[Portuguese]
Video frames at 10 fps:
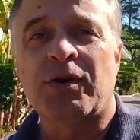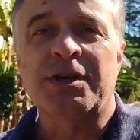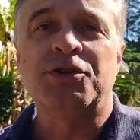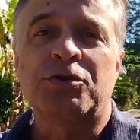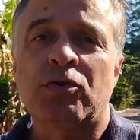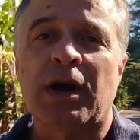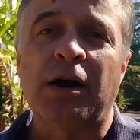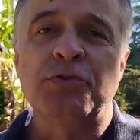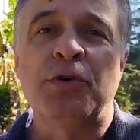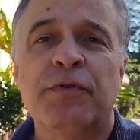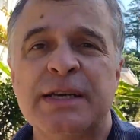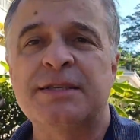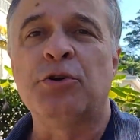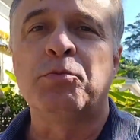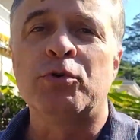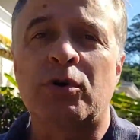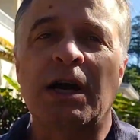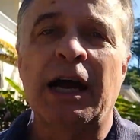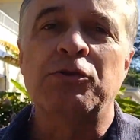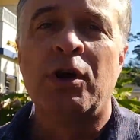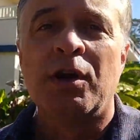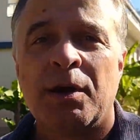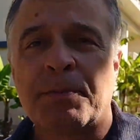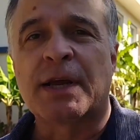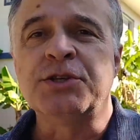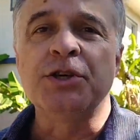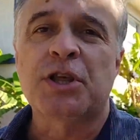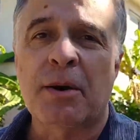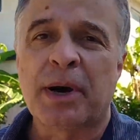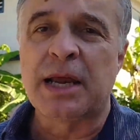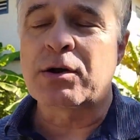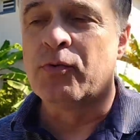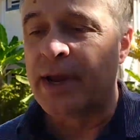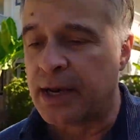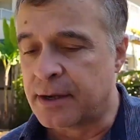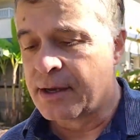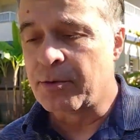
eu acredito que o carro não vai ser homologado para a gente trabalhar com ele.